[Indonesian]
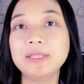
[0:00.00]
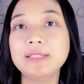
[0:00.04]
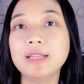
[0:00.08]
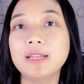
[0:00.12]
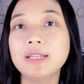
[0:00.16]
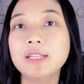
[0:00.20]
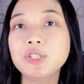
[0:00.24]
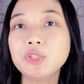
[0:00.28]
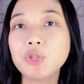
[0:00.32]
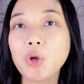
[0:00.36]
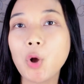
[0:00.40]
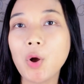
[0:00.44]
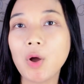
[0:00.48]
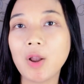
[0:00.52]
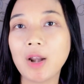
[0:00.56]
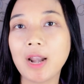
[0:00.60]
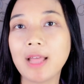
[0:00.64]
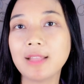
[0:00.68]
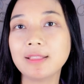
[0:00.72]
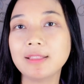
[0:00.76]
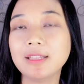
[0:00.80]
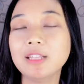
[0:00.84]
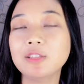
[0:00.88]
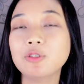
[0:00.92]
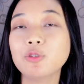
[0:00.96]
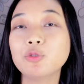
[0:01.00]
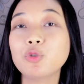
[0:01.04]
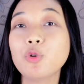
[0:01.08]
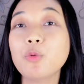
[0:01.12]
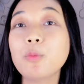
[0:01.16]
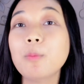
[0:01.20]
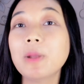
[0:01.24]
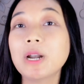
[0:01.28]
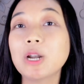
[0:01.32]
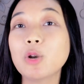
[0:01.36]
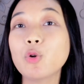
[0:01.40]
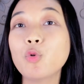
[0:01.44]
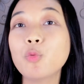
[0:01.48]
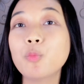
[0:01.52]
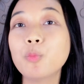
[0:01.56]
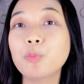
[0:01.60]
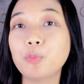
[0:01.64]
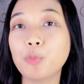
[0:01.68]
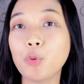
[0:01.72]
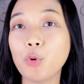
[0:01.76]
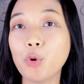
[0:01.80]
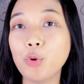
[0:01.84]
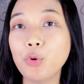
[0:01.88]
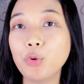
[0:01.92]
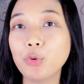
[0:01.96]
menjadi coklat itu tuh
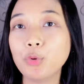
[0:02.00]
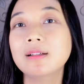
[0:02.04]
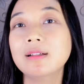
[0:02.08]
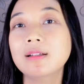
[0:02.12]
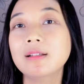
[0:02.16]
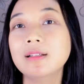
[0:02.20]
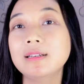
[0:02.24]
menumpuk